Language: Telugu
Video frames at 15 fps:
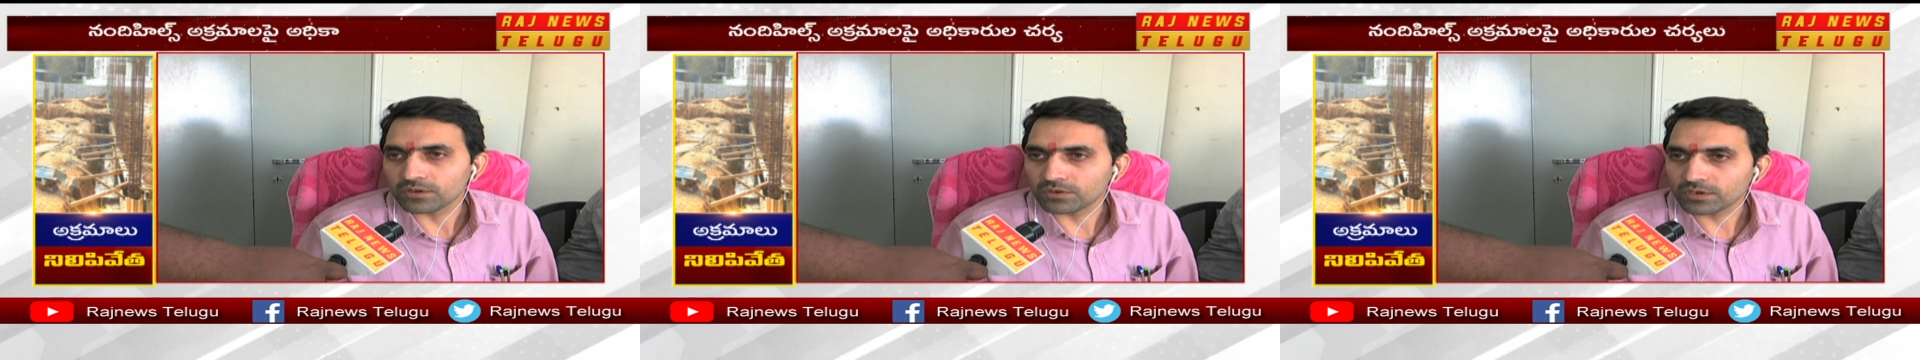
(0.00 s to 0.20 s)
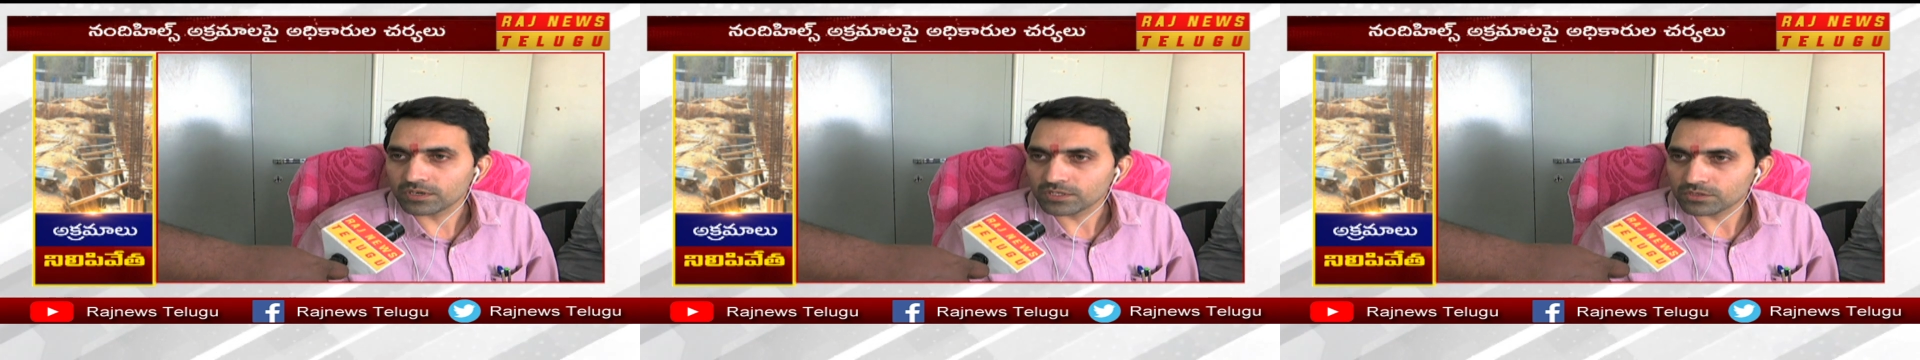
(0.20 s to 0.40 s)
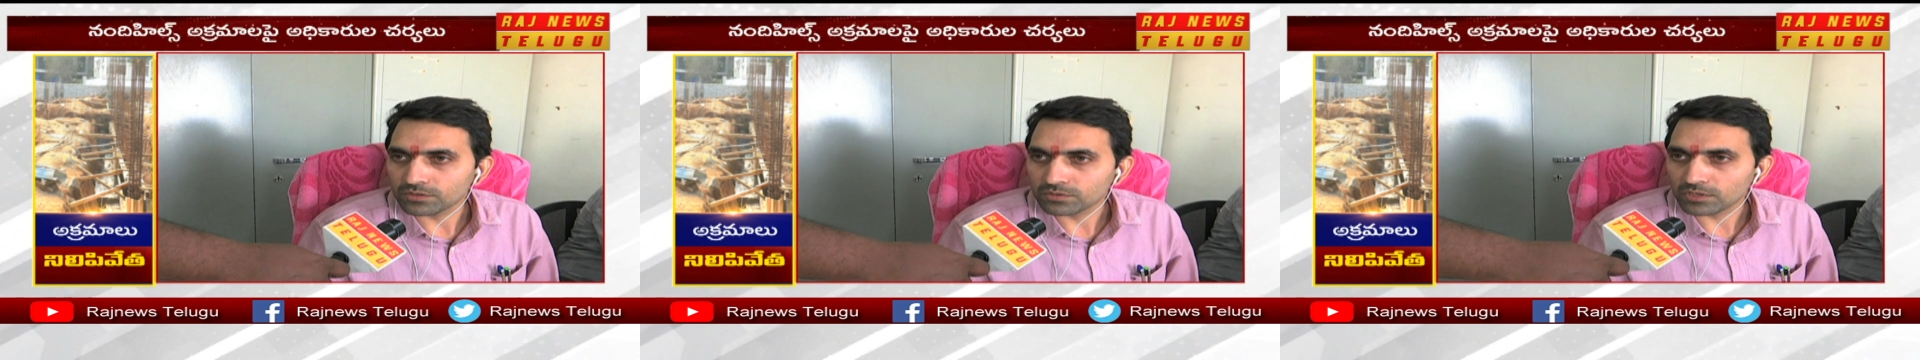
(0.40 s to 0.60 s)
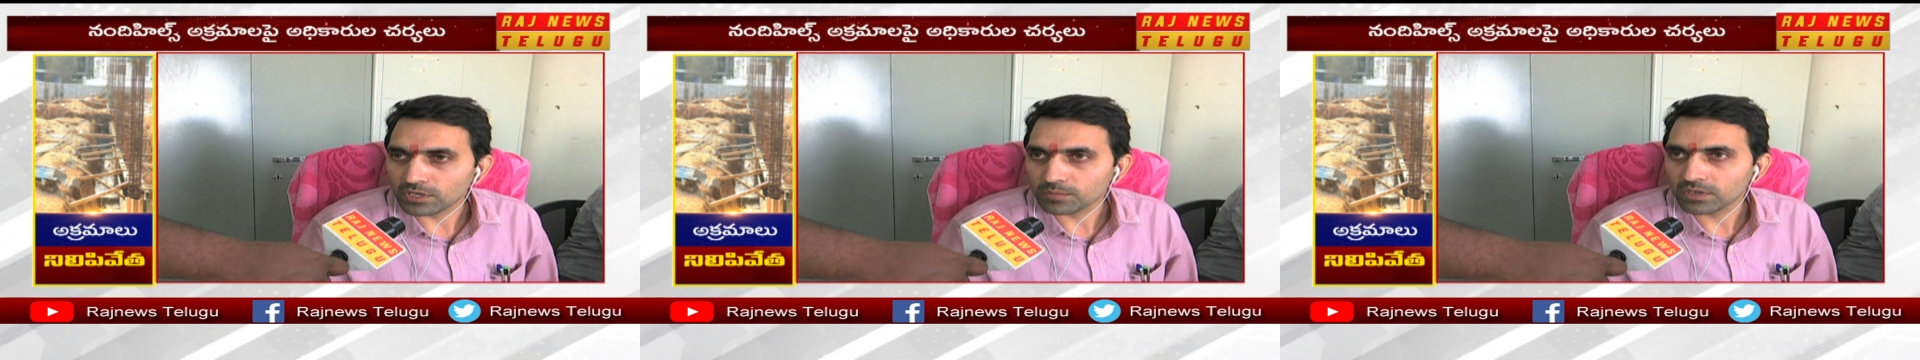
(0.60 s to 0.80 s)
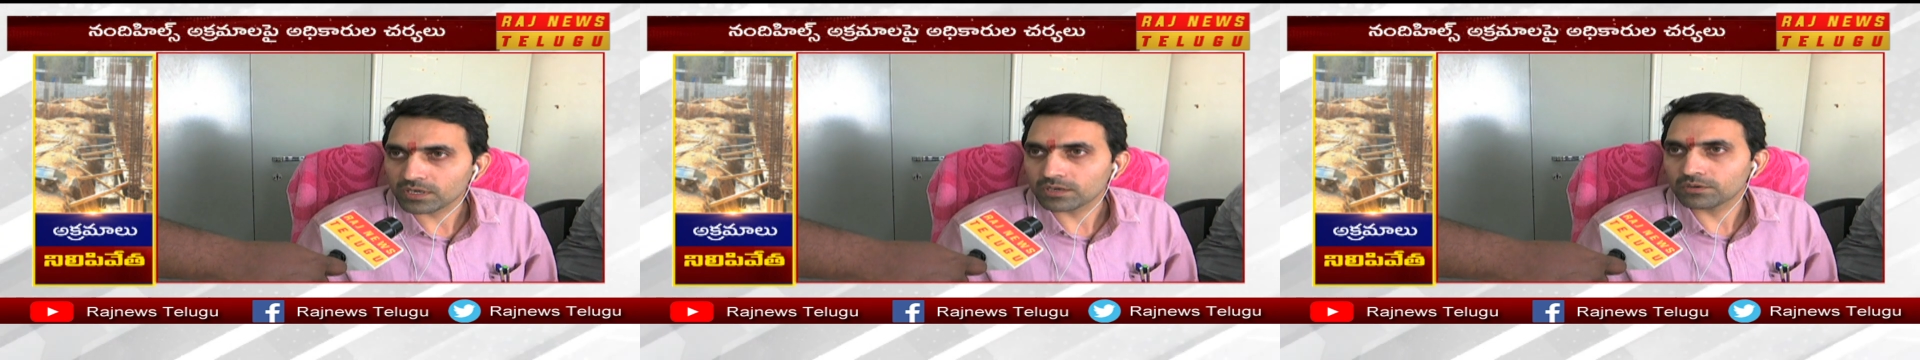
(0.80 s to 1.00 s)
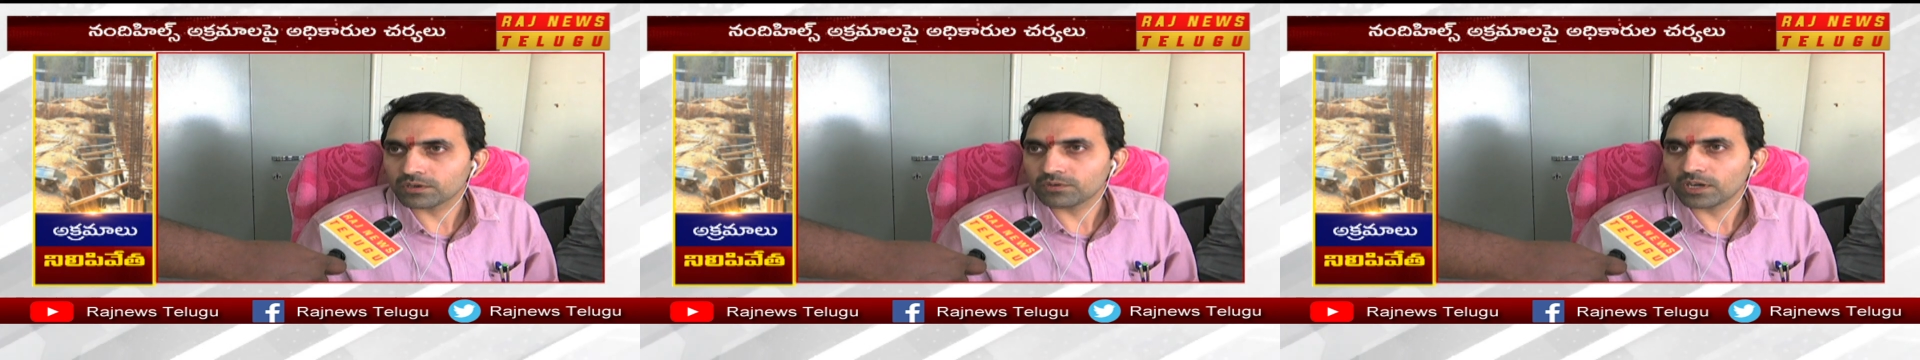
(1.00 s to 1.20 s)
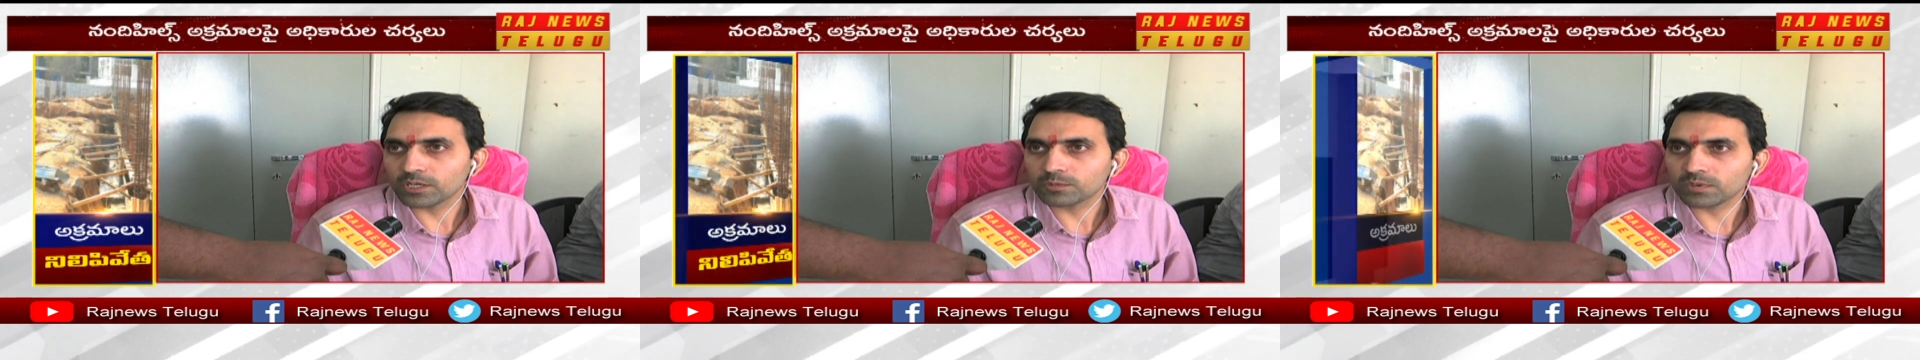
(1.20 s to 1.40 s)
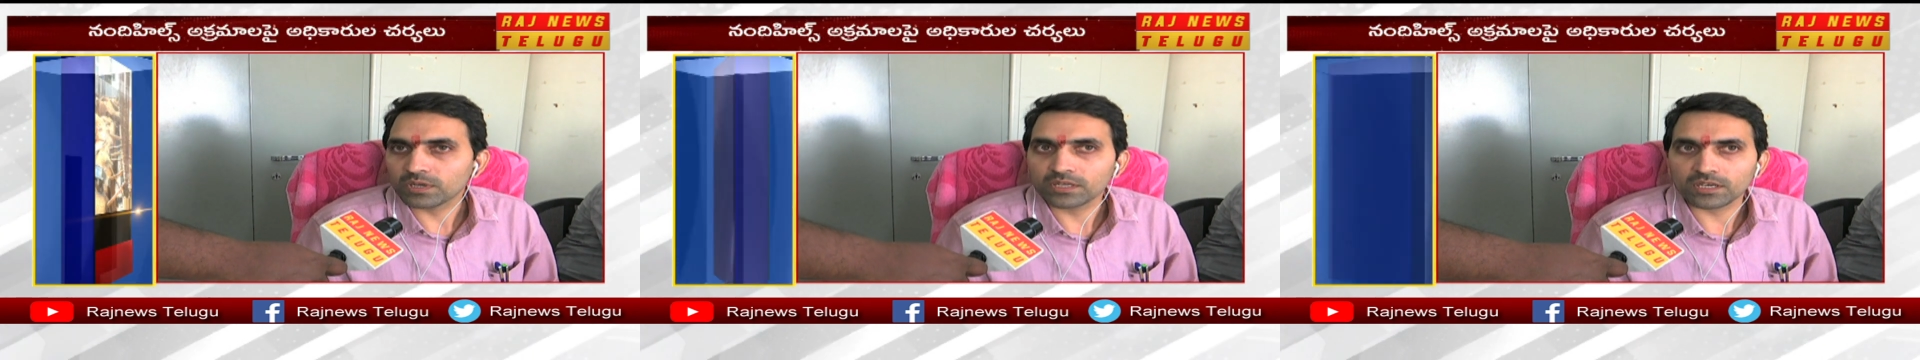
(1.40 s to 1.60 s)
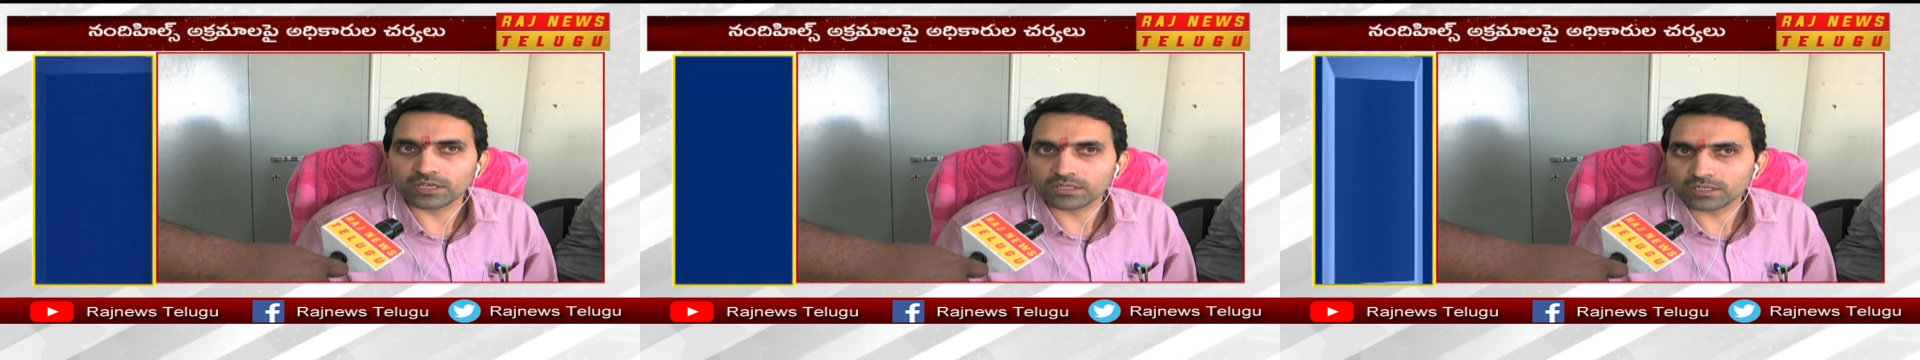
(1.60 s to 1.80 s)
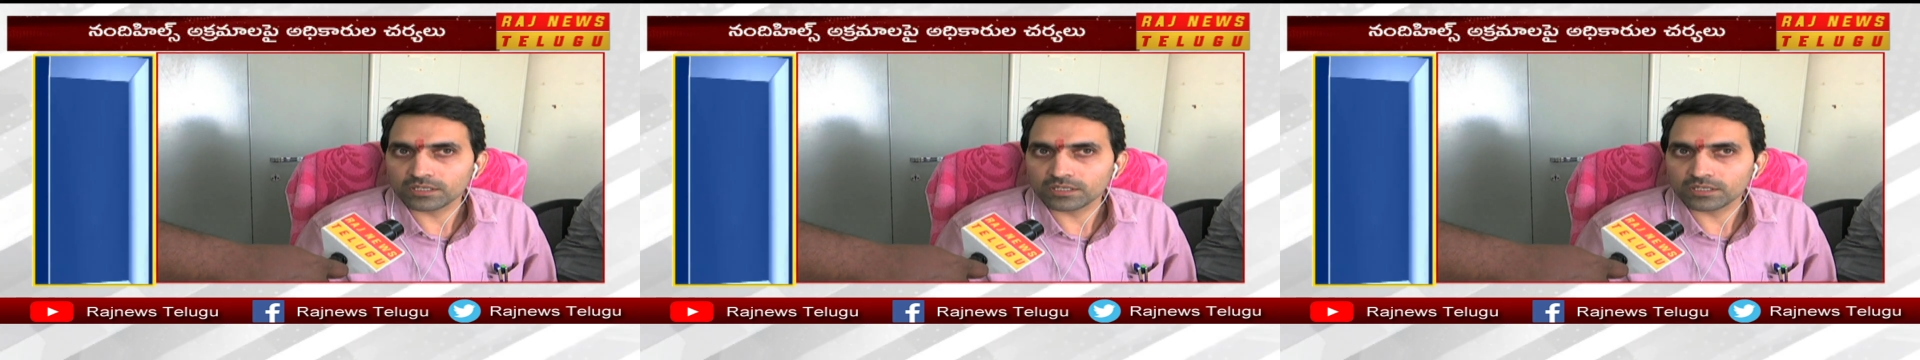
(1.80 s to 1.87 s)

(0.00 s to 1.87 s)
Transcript: నోటీస్ ఇస్తున్నాము అక్కడ ఉన్న వాచ్మెన్లకు అయితే